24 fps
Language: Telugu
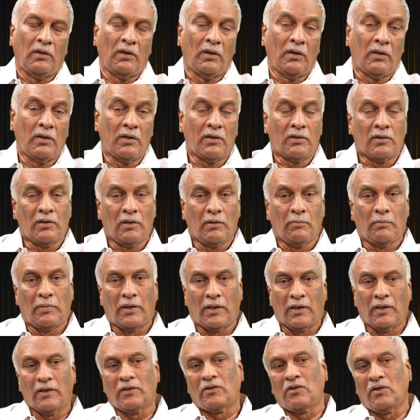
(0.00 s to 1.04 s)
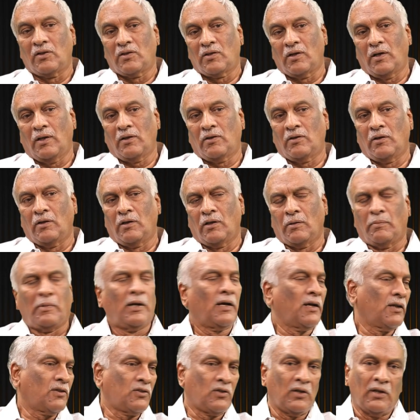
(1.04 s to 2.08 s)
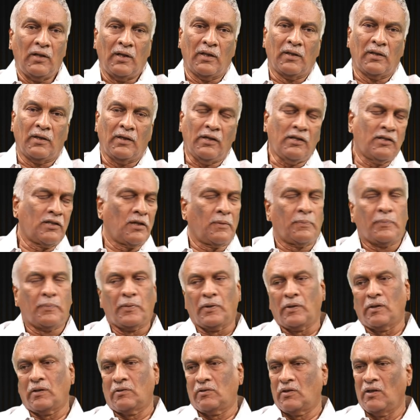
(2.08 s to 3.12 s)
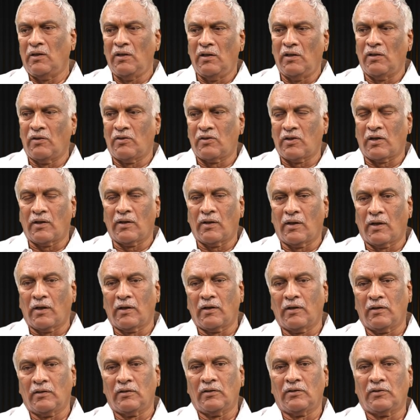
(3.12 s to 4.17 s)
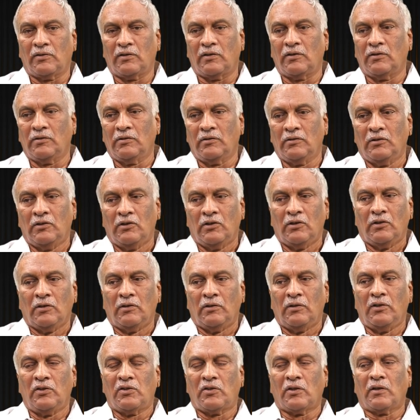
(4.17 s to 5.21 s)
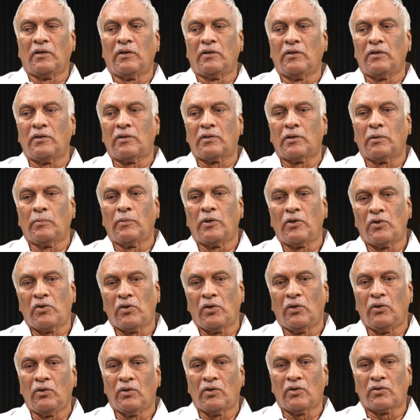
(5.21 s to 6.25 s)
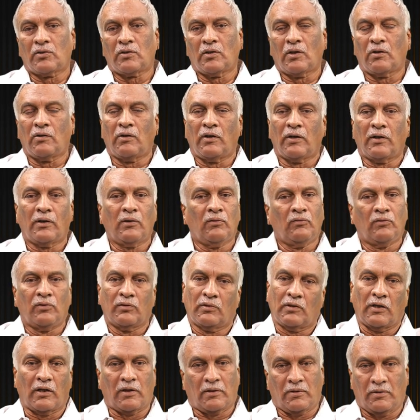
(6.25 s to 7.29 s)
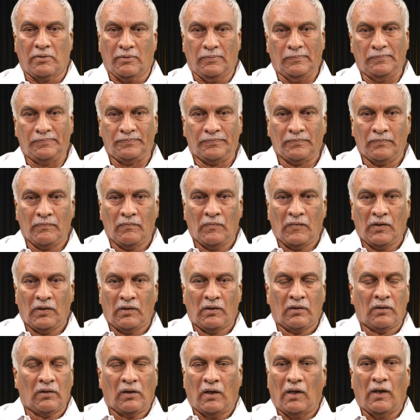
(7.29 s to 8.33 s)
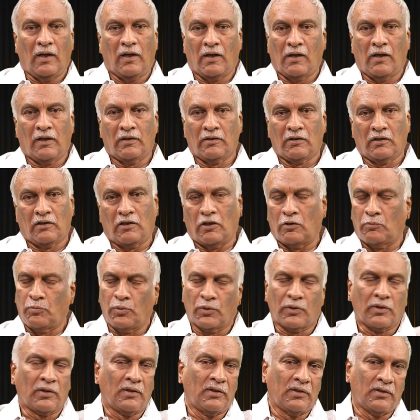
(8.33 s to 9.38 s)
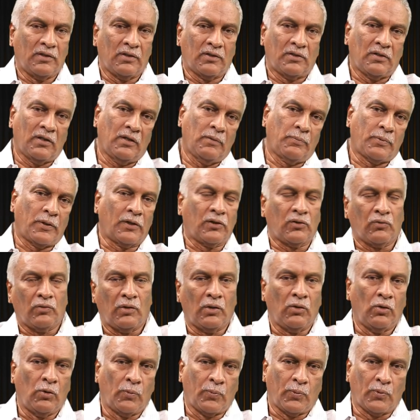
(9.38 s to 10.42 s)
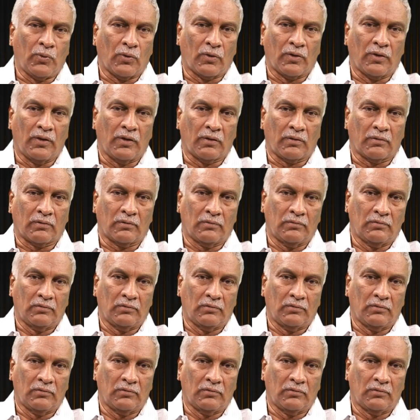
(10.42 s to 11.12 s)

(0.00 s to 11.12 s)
ఏదేసినా బాగా చేశాడో చేయలేదు బాగా చేయలేదంటే చెప్పండి చేయలేదు చండాలంగా చేశాడు నీచంగా చేసిన మనిషికి ఎందుకు ఇస్తారు అనటం కరెక్ట్ అలా కాదు కదా అద్భుతంగా చేశాడు ప్రతి వాళ్ళు ఒప్పుకుంటున్నారు